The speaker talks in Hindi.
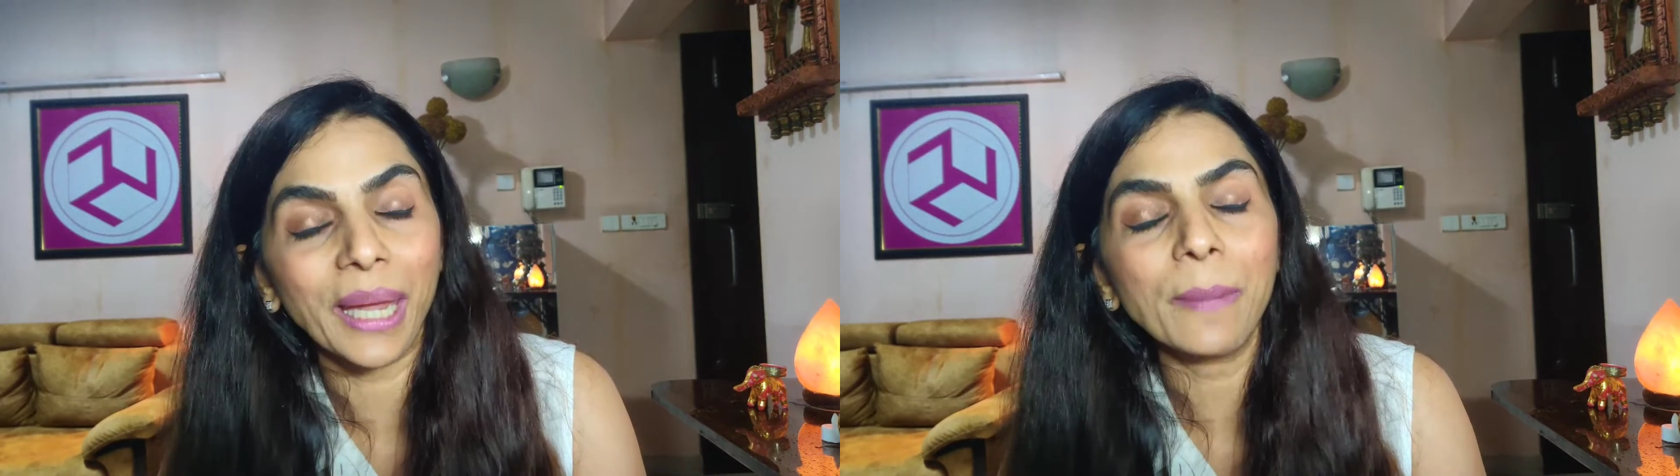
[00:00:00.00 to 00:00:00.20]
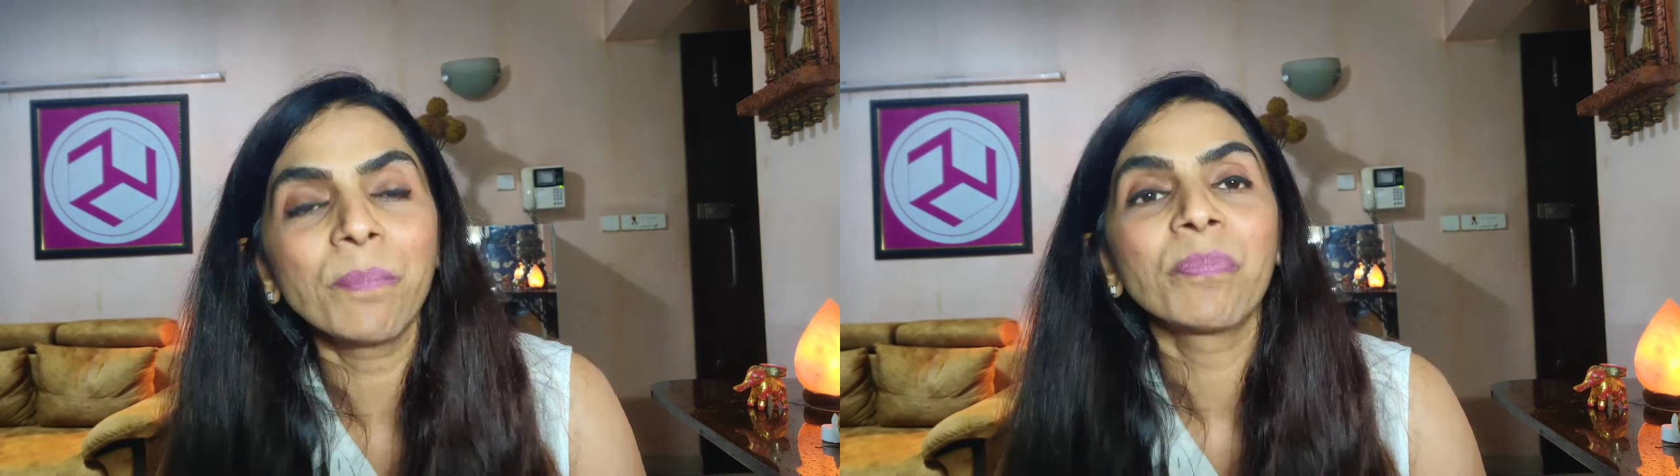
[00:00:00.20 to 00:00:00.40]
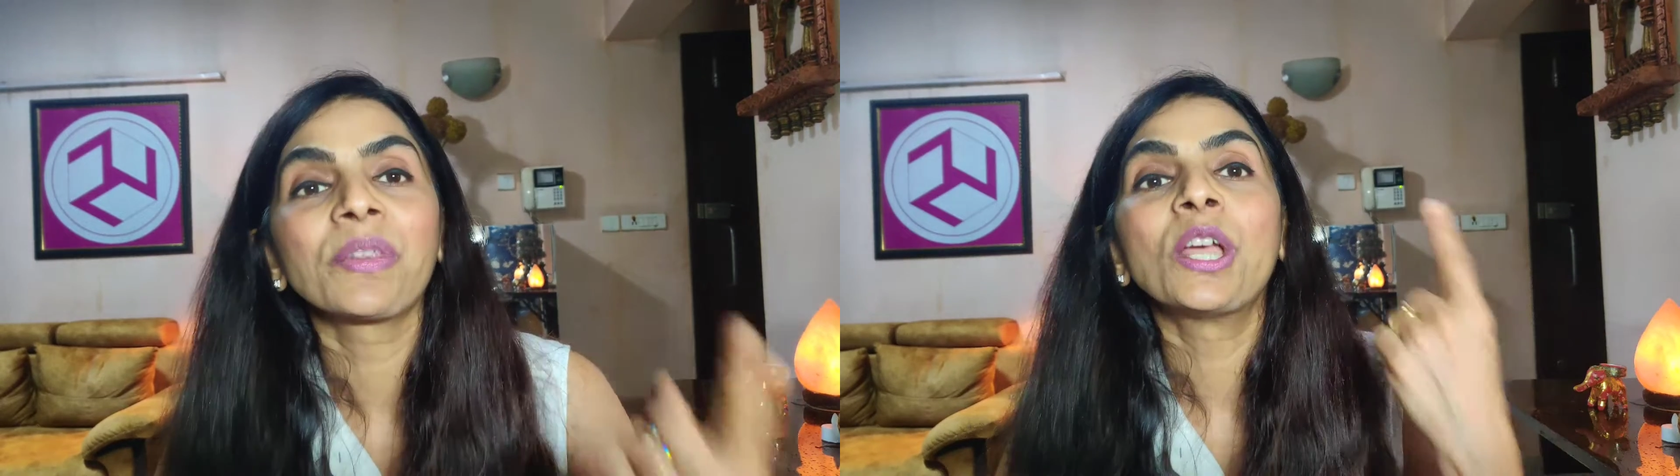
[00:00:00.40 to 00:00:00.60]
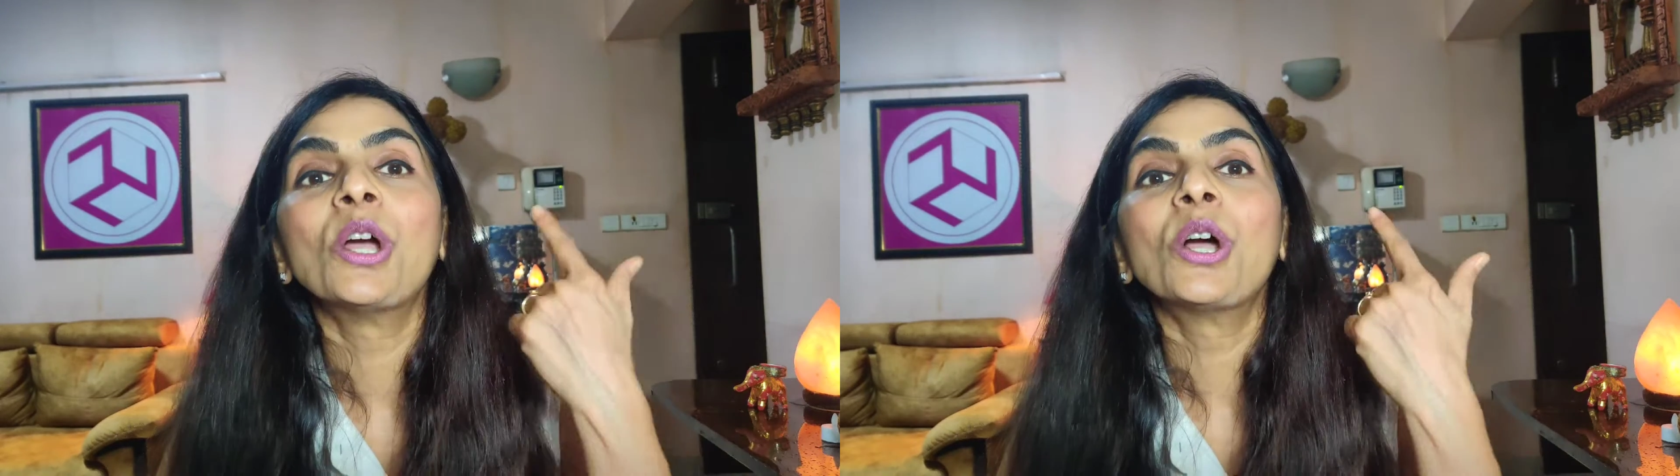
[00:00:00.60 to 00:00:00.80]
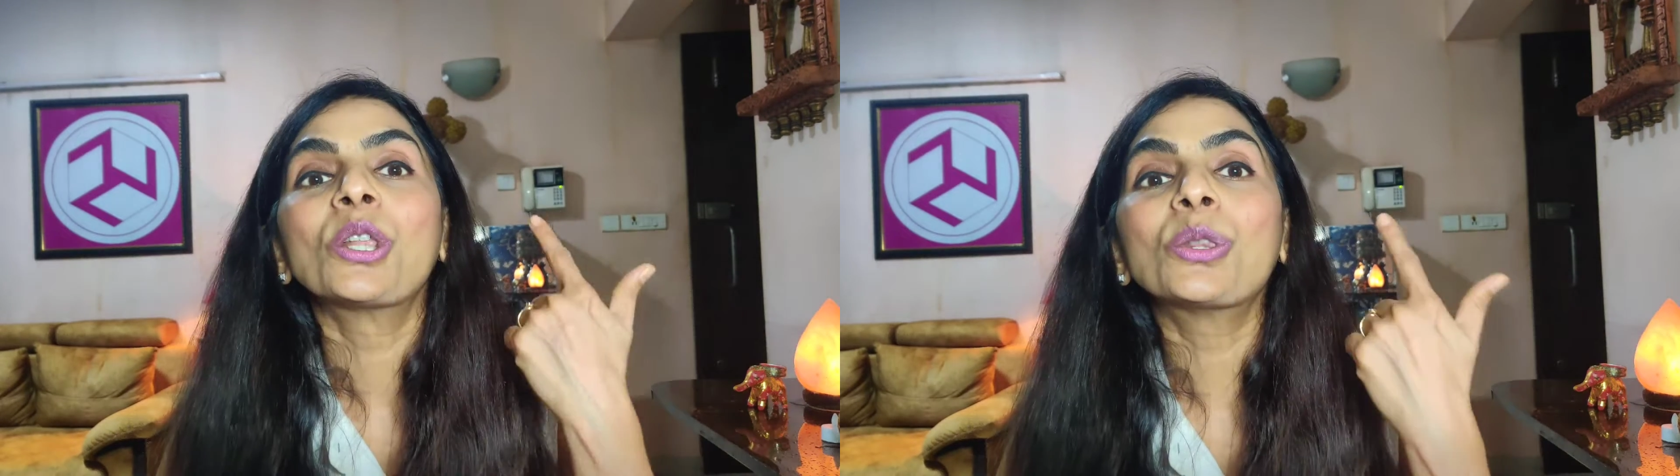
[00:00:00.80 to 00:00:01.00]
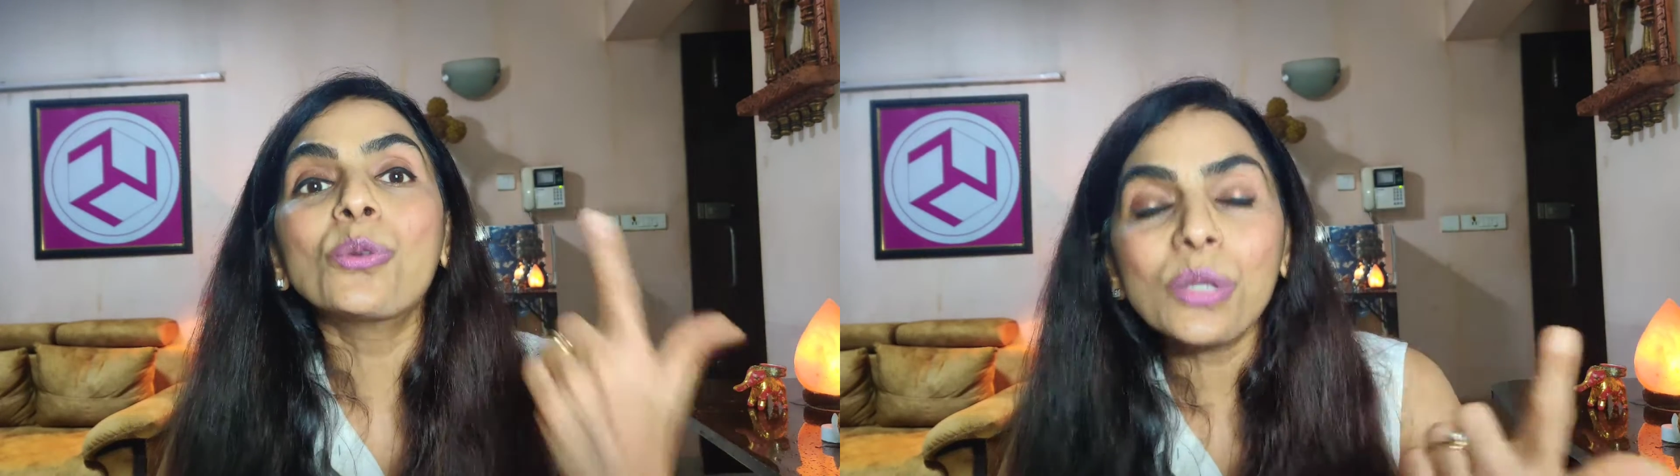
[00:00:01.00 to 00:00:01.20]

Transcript: ओके okay?